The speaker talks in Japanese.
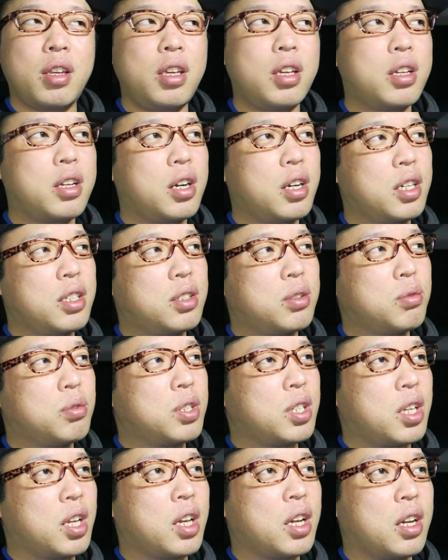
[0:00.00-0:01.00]
いっかげつ
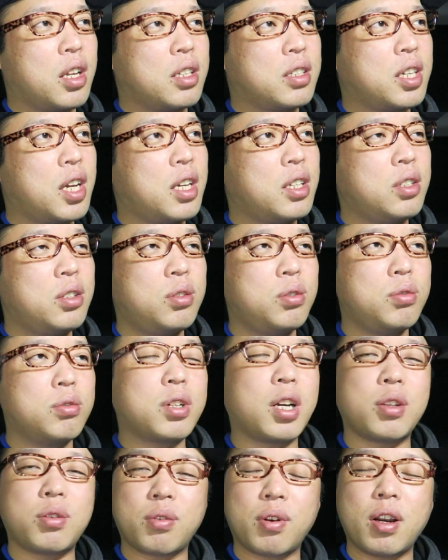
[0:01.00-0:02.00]
ごじゃないからさんしゅ
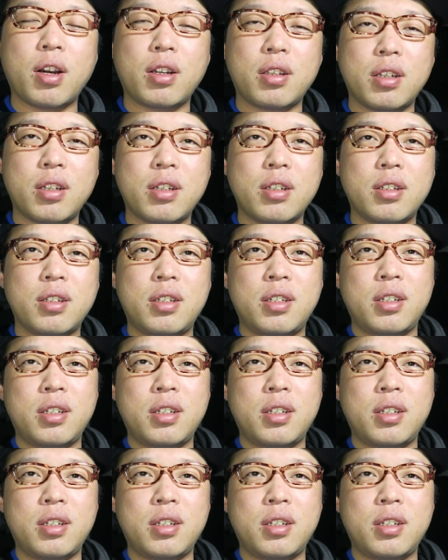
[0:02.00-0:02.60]
うかんとかかな。